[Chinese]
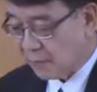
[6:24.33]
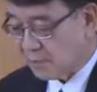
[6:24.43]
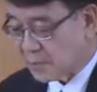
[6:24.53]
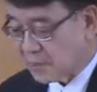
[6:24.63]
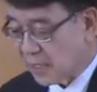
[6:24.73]

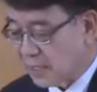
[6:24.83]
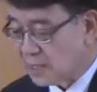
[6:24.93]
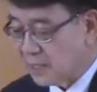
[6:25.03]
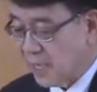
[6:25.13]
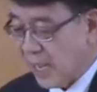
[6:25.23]
希伯来
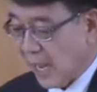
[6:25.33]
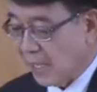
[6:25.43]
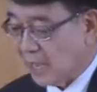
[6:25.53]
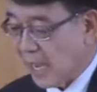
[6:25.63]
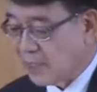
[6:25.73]
书第
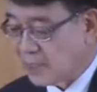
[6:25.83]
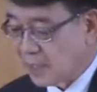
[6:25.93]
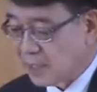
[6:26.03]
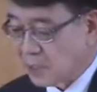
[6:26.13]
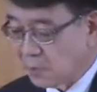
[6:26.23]
九章第二
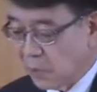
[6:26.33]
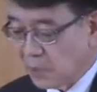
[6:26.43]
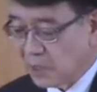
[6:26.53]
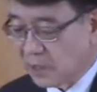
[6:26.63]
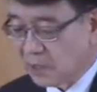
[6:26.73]
十七，
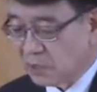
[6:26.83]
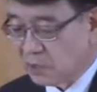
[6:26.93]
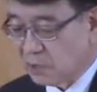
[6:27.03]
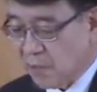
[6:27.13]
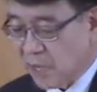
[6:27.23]
按着
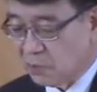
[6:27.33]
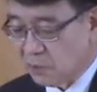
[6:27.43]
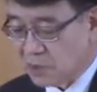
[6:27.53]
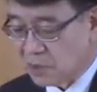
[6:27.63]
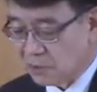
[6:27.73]
命，
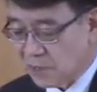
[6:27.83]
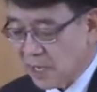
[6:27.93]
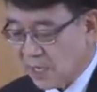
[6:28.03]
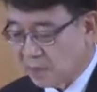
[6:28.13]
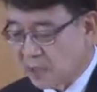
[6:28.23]
按
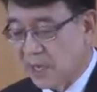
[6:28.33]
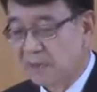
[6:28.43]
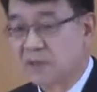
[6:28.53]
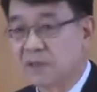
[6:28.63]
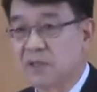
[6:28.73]
着按
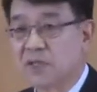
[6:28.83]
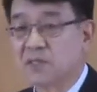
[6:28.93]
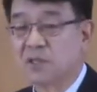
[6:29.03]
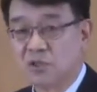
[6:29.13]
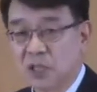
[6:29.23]
照
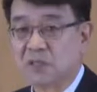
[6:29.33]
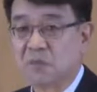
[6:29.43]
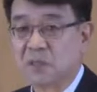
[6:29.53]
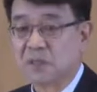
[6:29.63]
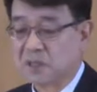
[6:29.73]

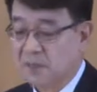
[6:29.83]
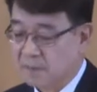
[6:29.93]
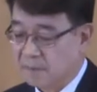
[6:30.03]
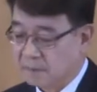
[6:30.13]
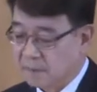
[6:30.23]
定命，
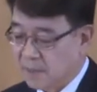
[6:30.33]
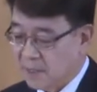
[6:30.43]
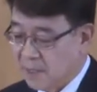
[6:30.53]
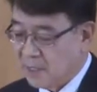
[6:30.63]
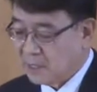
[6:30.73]

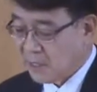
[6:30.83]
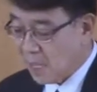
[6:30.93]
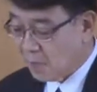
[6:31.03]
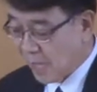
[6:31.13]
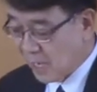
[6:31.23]
人人
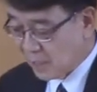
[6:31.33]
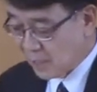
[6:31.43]
都